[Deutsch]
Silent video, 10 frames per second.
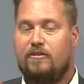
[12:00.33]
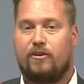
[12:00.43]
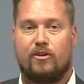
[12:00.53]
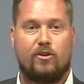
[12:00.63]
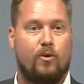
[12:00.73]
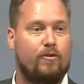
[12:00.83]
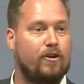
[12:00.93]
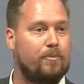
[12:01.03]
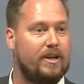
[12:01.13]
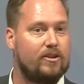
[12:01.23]
von
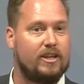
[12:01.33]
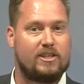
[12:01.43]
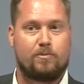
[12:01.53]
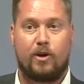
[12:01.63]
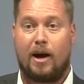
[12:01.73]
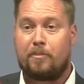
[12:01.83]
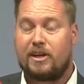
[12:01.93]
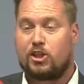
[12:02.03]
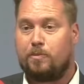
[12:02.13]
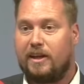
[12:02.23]
ÖVP und SPÖ
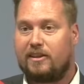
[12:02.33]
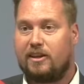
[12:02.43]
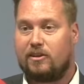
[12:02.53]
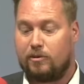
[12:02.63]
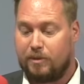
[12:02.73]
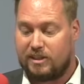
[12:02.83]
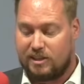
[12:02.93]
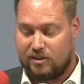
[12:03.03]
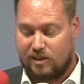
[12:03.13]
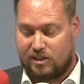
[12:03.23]
abgeschmettert
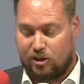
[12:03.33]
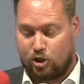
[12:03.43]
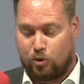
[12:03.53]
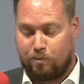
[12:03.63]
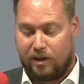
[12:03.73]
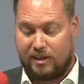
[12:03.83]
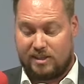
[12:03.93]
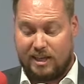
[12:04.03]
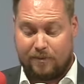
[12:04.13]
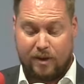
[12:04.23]
bzw. auch
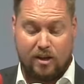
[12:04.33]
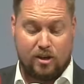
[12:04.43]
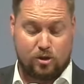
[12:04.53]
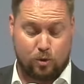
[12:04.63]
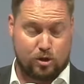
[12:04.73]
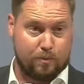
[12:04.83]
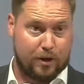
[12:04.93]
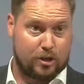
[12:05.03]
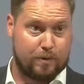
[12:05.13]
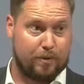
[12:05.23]
schubladisiert. So zum
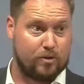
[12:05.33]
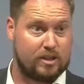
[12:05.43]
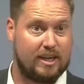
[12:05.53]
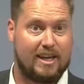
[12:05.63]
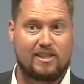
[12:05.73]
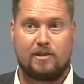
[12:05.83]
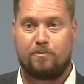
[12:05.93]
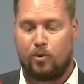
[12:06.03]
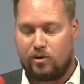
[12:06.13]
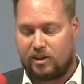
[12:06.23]
Beispiel bei unserem
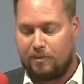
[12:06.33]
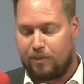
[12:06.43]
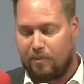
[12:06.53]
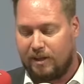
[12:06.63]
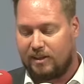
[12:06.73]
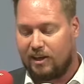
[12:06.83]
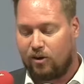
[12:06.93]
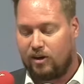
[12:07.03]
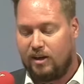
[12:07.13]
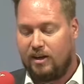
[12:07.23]
ersten Punkt
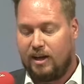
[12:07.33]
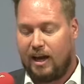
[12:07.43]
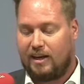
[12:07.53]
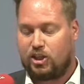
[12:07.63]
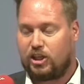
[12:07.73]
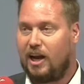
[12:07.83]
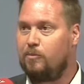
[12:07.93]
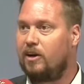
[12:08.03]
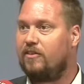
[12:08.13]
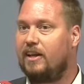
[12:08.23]
Implementierung eines
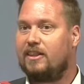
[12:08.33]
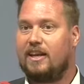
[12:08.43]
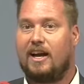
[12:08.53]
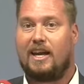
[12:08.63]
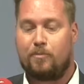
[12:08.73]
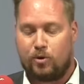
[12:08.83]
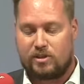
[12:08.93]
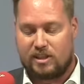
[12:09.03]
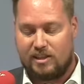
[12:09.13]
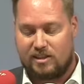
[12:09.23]
steiermarkweiten
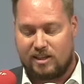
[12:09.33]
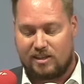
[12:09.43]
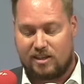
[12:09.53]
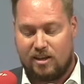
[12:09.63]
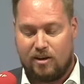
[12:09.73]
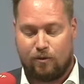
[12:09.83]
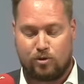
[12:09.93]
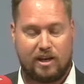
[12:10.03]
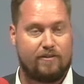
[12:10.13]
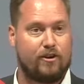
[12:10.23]
Erhebungsdienstes, wo
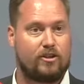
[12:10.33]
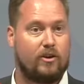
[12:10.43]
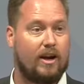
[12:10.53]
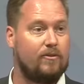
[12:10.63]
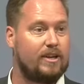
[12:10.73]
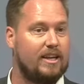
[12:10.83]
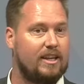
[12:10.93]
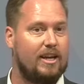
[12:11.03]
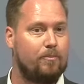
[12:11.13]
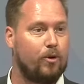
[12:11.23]
es einfach darum
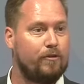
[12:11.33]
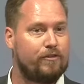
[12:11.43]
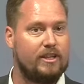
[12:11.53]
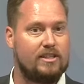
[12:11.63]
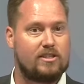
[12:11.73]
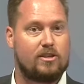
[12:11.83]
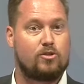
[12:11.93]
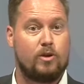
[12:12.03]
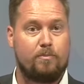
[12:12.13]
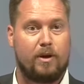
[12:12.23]
geht, einen
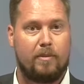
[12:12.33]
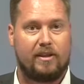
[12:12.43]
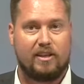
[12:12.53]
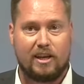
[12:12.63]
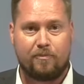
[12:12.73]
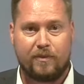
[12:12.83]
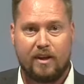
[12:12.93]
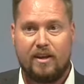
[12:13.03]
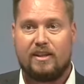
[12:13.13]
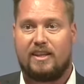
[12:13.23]
Prüfdienst zu implementieren,
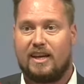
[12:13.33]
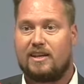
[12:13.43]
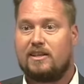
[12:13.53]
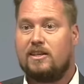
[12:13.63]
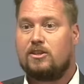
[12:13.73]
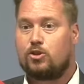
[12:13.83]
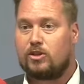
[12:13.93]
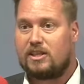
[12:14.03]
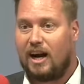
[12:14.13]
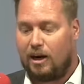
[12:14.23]
der
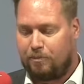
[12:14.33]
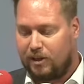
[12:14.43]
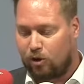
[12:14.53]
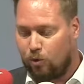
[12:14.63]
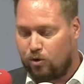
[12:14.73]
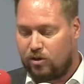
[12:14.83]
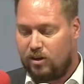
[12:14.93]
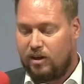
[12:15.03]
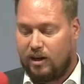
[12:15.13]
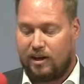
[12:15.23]
Sozialbetrug
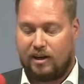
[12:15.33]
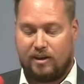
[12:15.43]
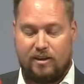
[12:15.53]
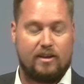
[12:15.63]
äh,